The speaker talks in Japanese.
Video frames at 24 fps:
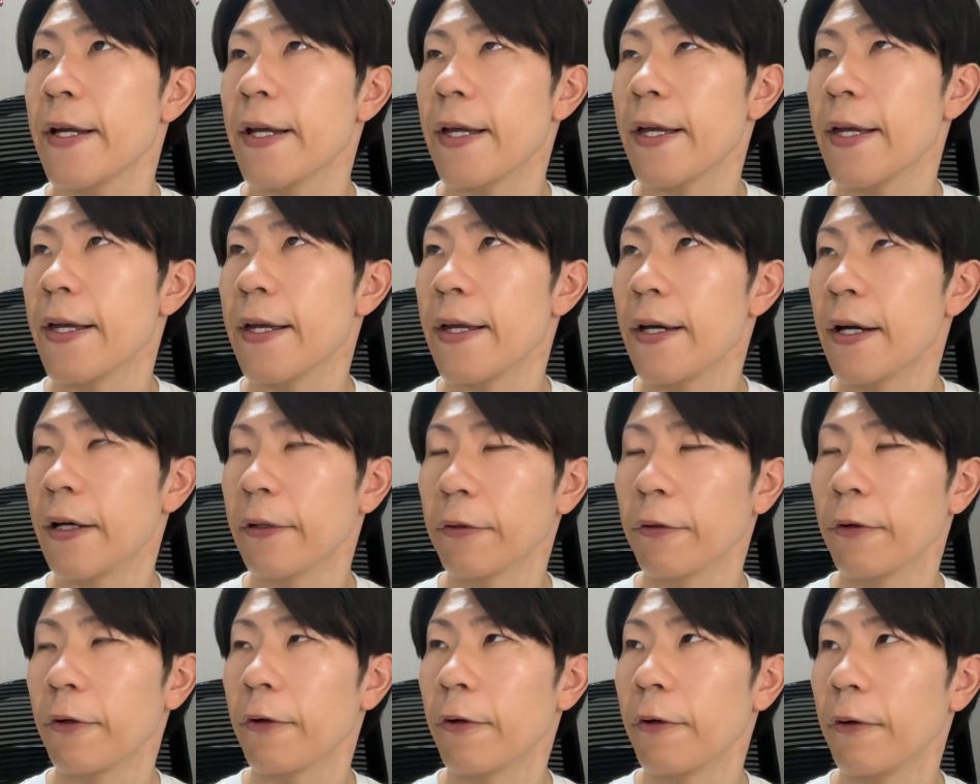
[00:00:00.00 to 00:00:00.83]
えあ
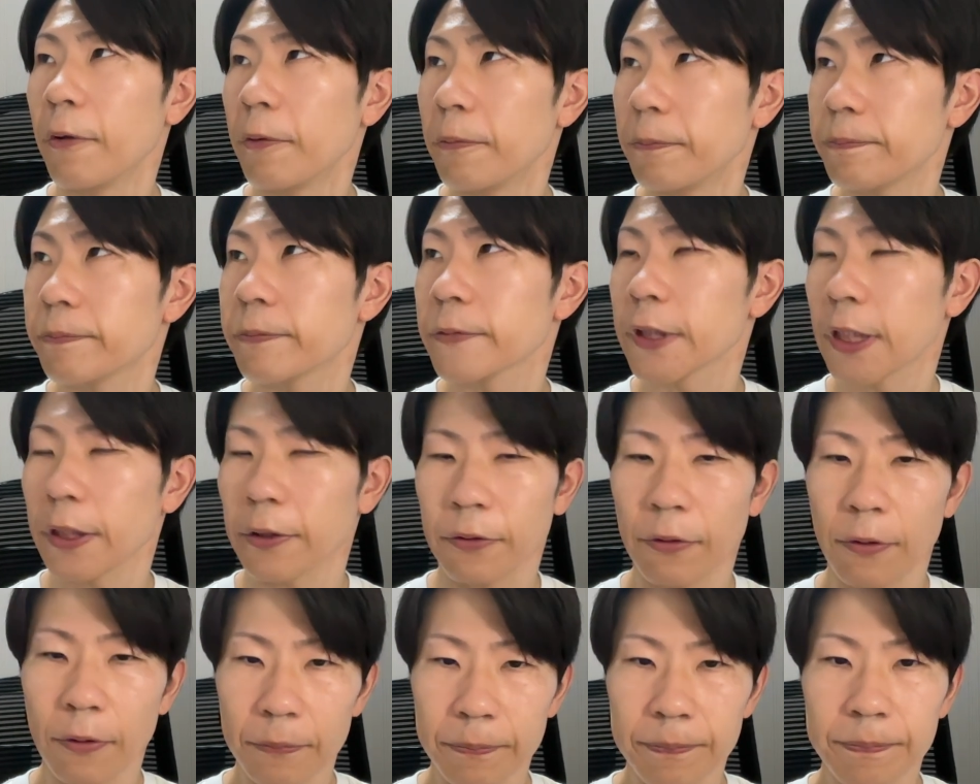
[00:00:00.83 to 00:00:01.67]
のちゃん
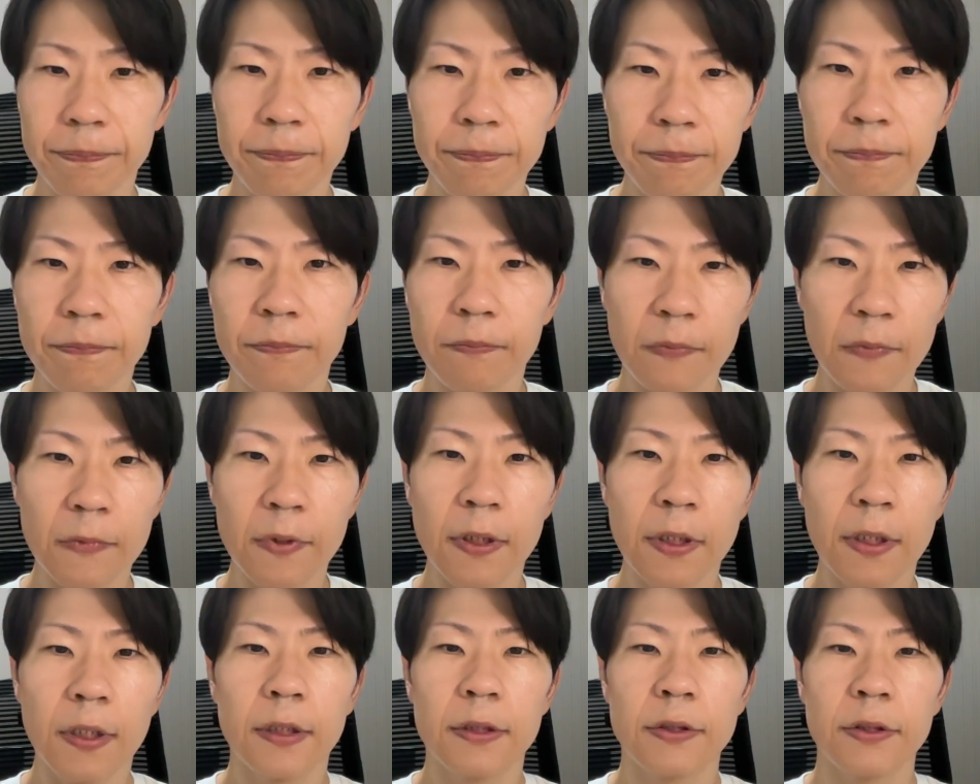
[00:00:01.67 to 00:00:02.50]
と
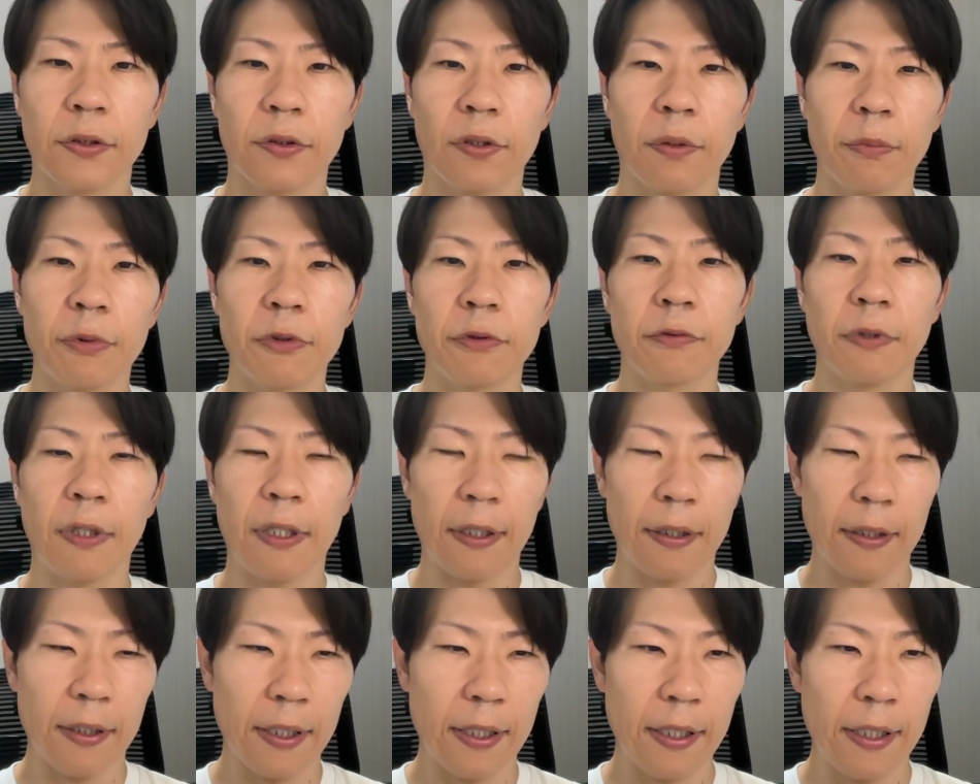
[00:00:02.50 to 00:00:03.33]
その分
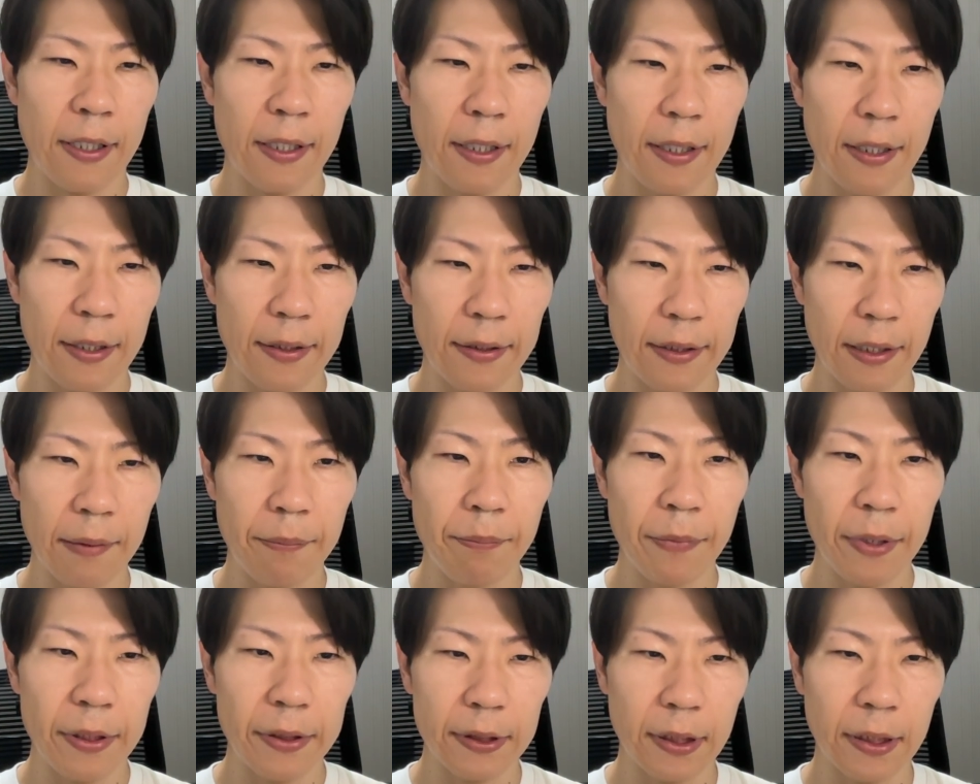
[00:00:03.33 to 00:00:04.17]
は、えー、
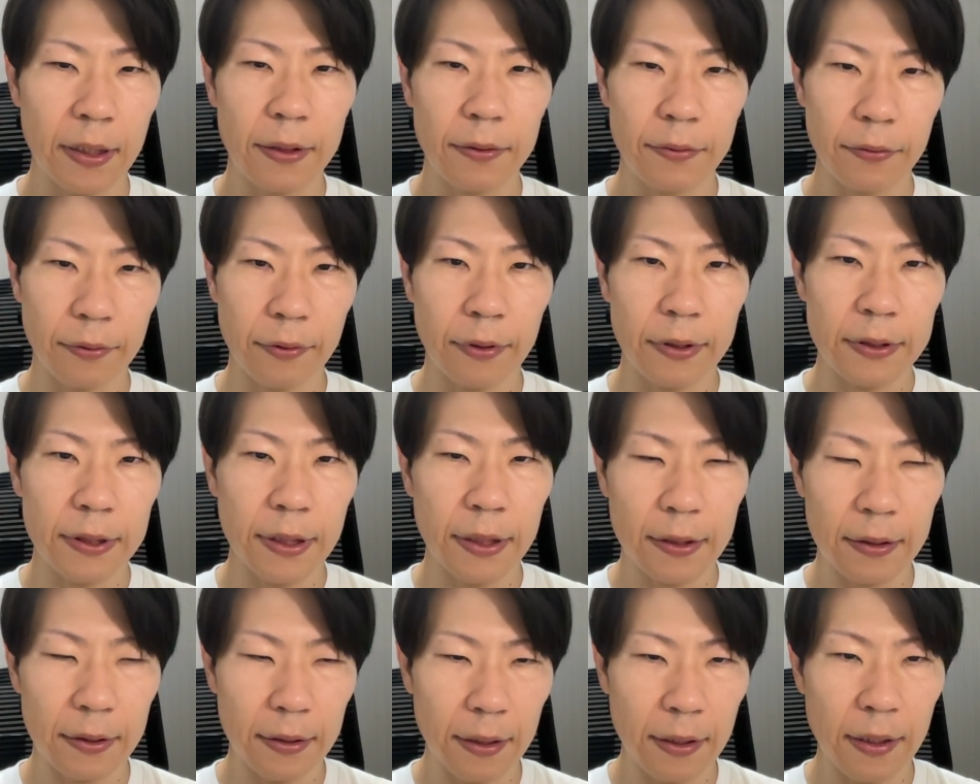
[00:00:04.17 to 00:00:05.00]
減免されるというか
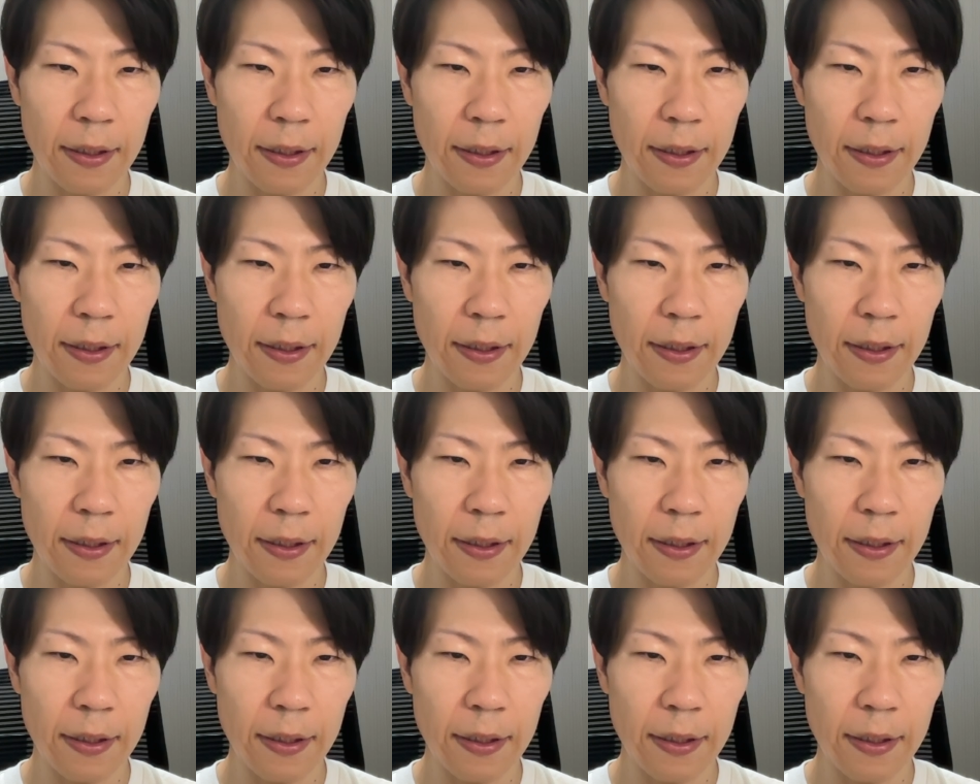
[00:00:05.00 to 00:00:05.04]
税、